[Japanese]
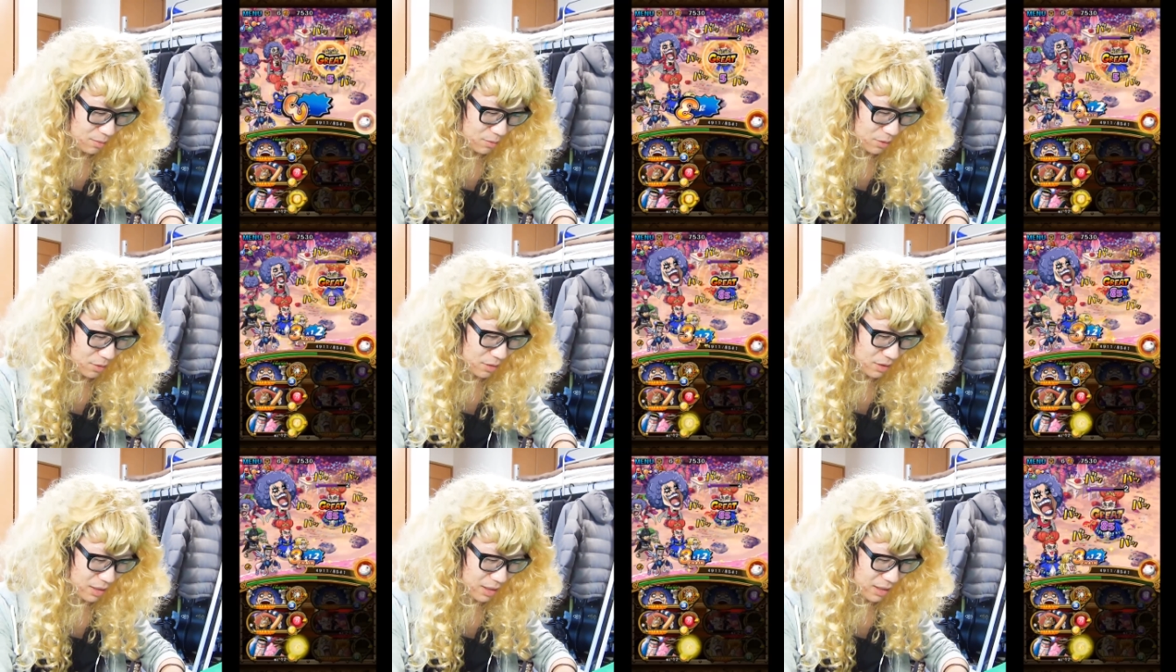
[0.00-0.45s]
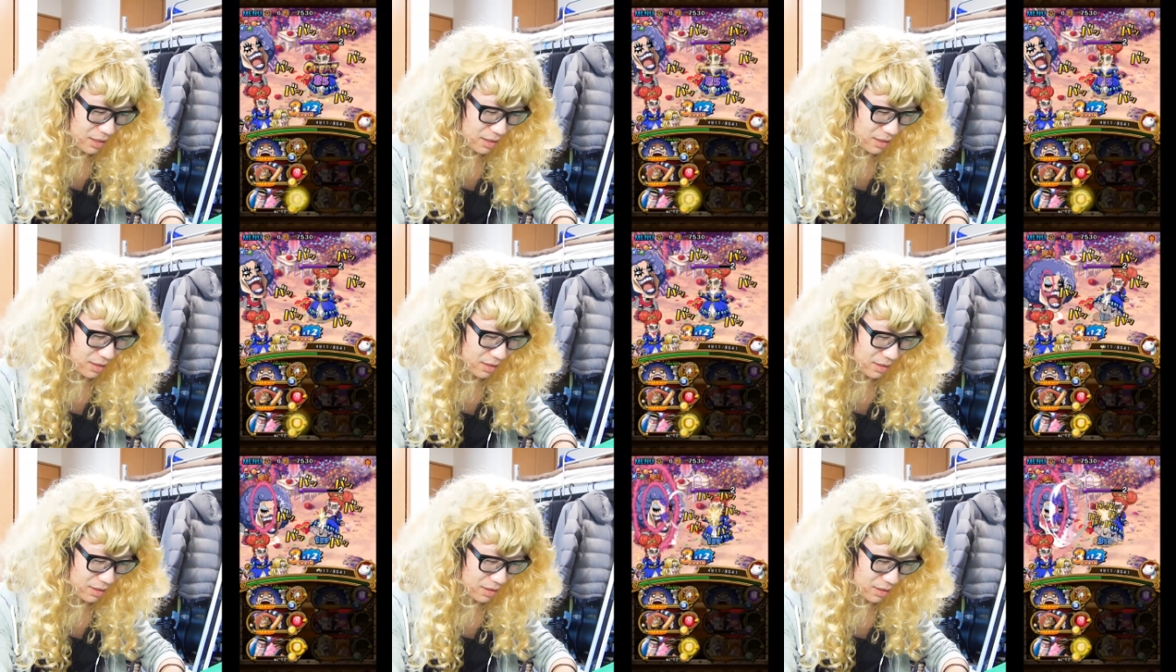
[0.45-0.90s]
むずい
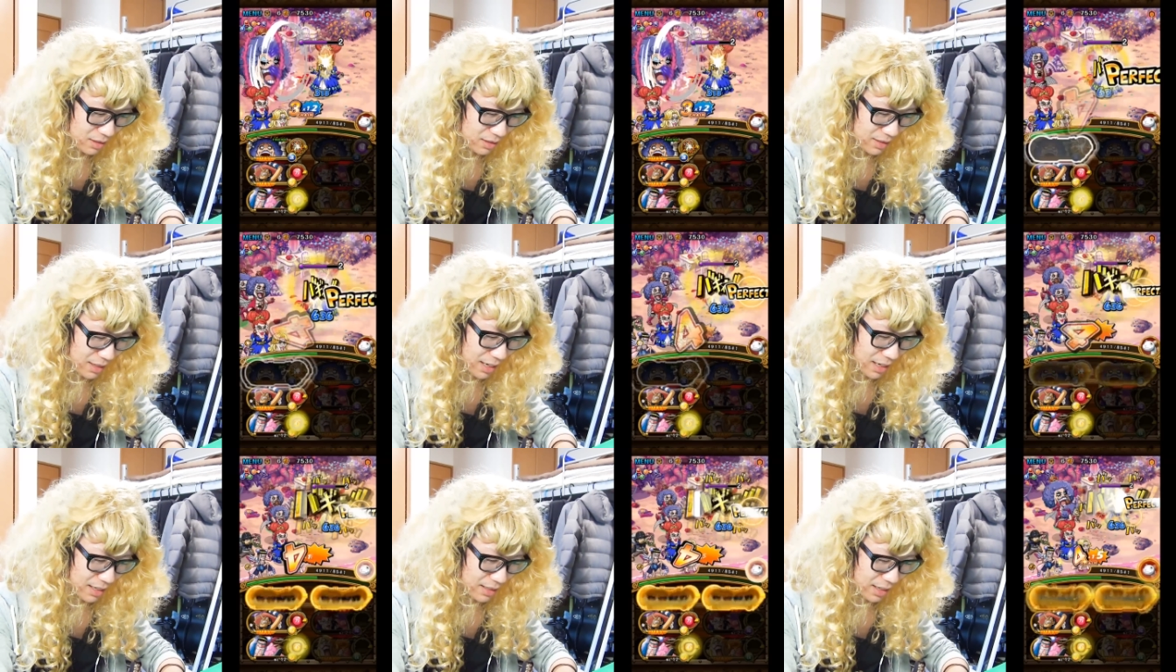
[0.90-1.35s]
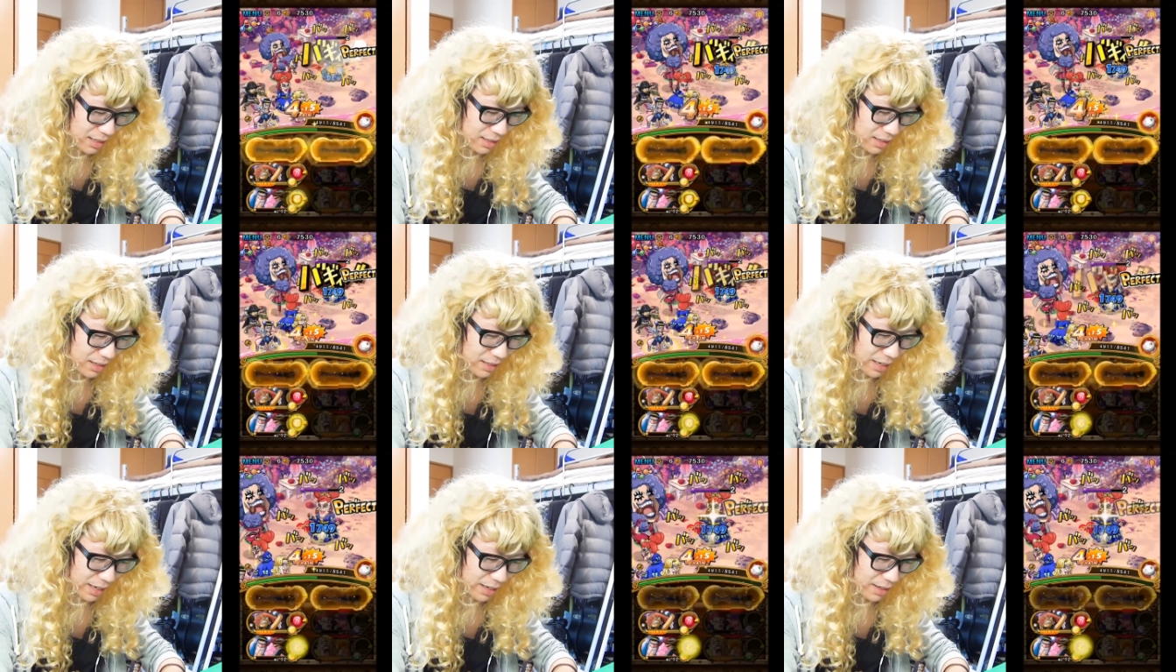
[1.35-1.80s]
慣れない
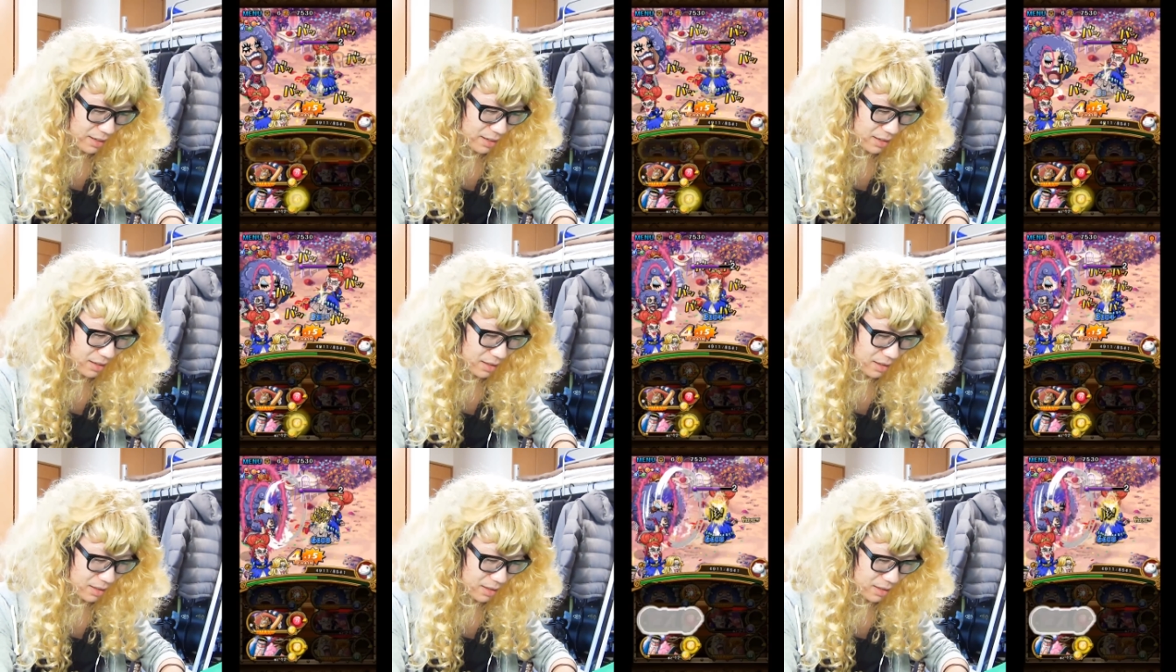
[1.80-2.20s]
慣れない